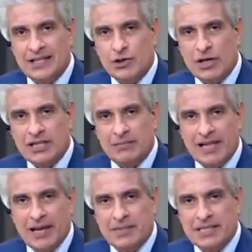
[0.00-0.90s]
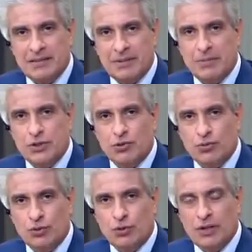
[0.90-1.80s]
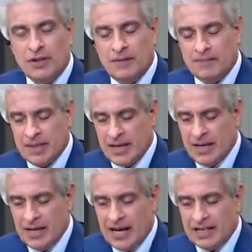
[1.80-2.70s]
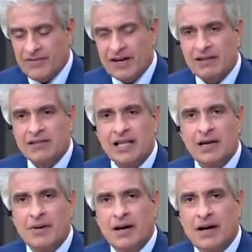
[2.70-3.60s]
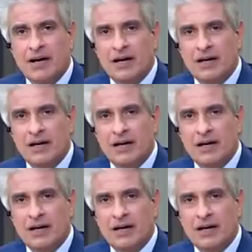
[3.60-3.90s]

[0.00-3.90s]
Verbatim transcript: شوية الملابس اللي بيلبسهم دول على فكرة الطلبة